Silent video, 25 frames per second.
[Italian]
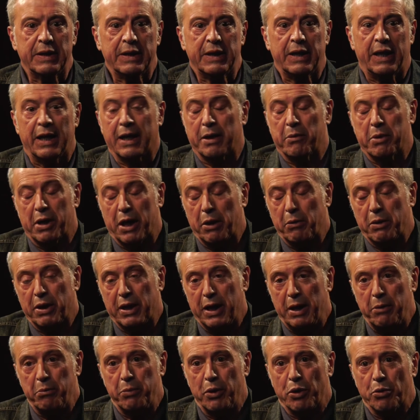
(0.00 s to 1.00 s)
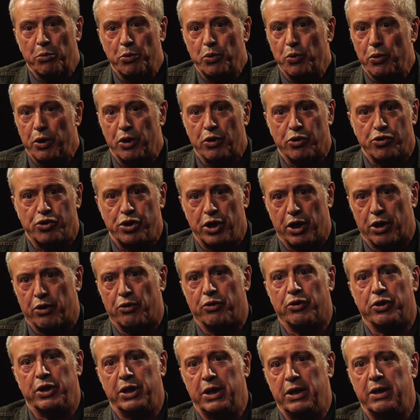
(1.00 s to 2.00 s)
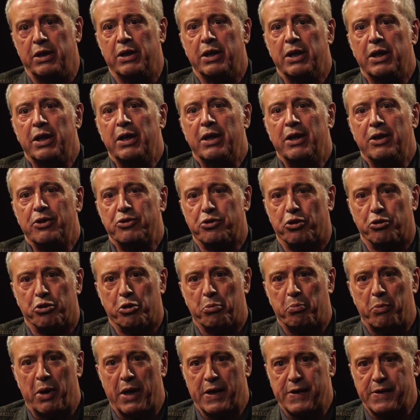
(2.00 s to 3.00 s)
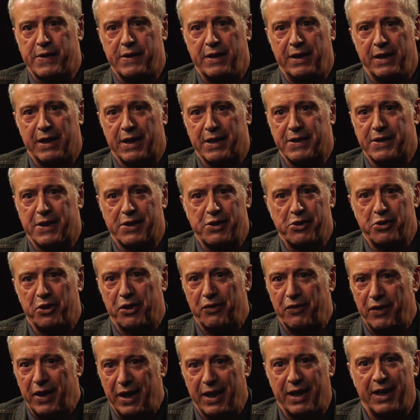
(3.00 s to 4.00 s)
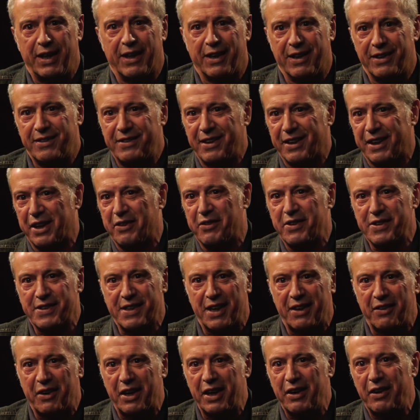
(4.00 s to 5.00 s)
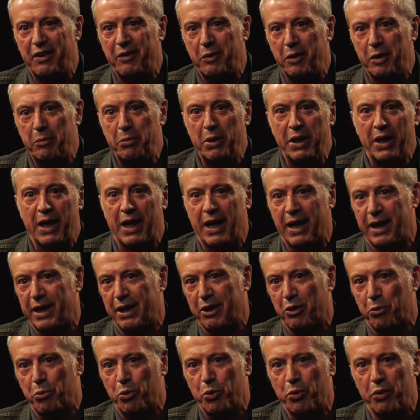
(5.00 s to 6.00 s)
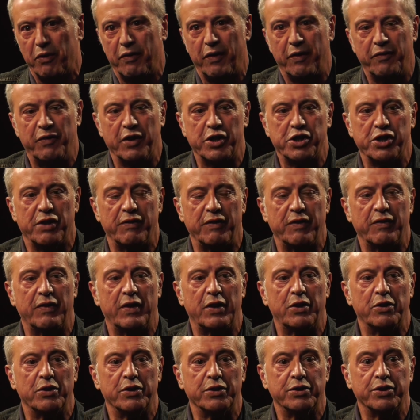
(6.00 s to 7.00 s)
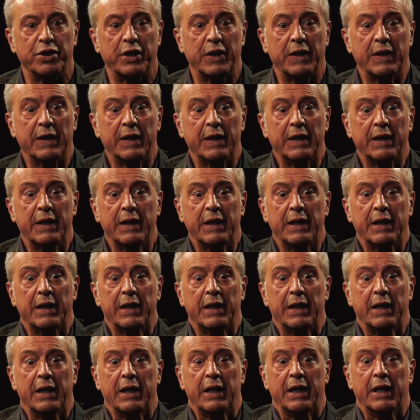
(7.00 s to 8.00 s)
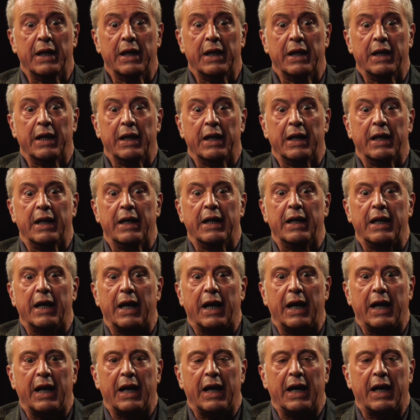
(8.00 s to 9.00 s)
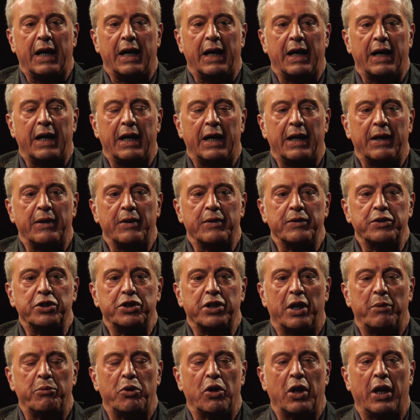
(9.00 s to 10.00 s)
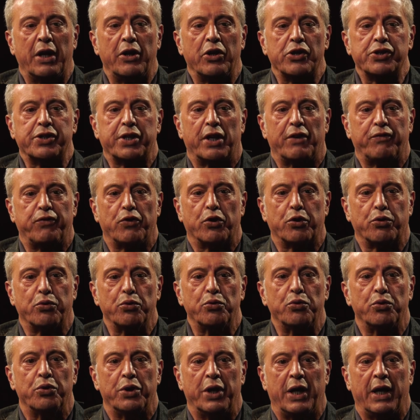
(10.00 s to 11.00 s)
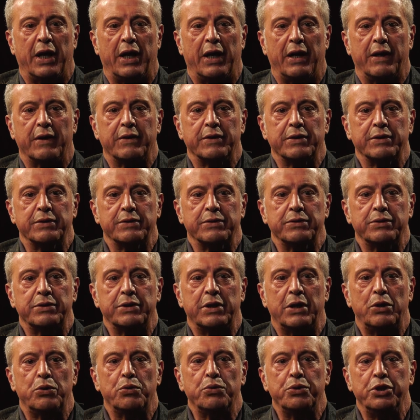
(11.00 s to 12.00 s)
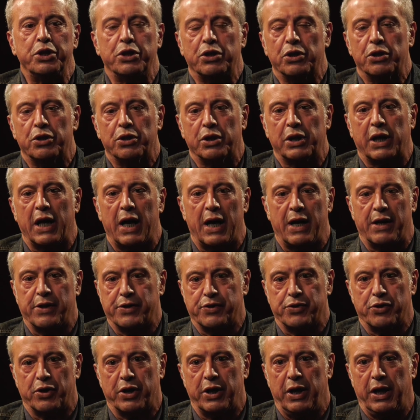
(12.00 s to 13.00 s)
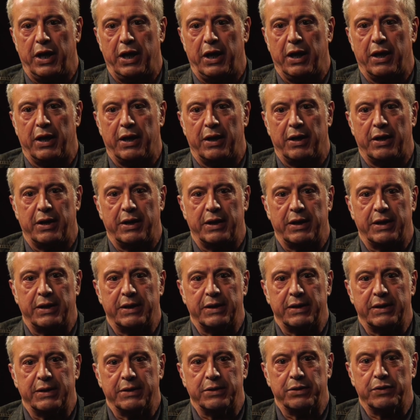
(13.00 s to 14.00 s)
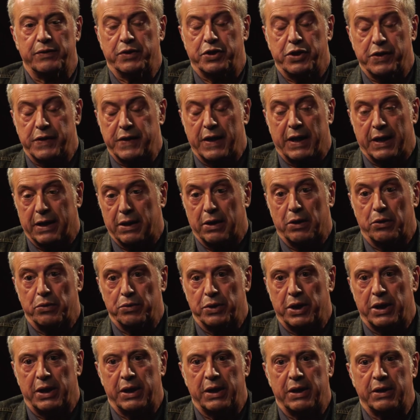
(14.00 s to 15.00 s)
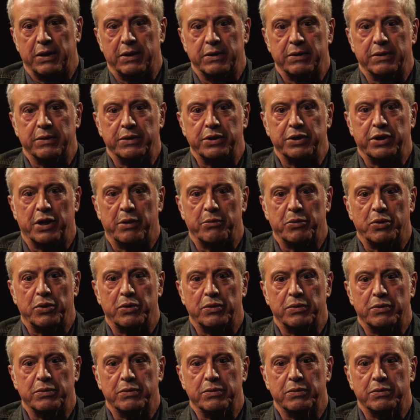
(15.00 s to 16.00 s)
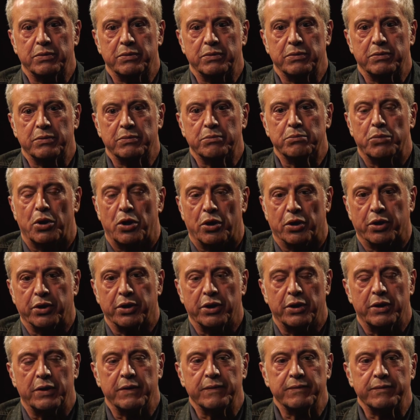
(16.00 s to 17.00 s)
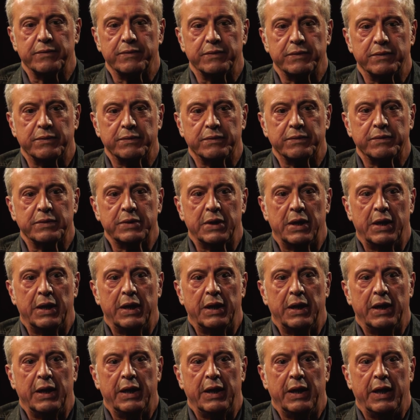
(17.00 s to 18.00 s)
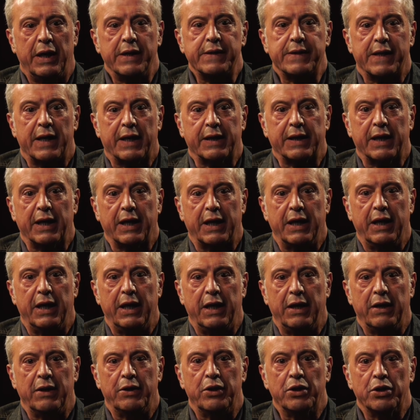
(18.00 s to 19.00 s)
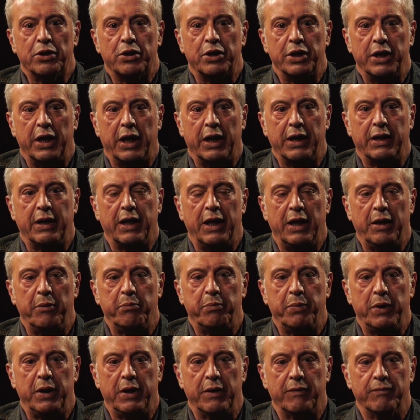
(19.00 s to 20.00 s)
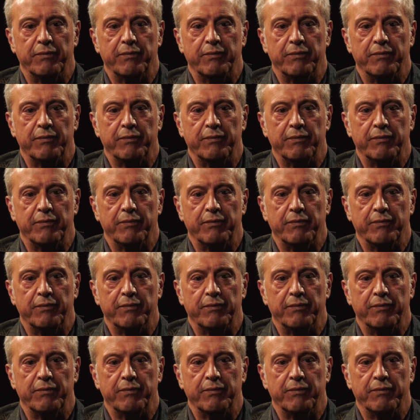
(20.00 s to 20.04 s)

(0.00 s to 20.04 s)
anche perché a quei tempi comunque non c'erano i sottopassi nella stazione vecchia, si attraversava i, i binari, comunque viaggiavi veloce. La, diciamo, la, nostra fortuna, nell'unico caso che, uh, dove c'è stato una, diciamo, un morto, è stata che noi ai tempi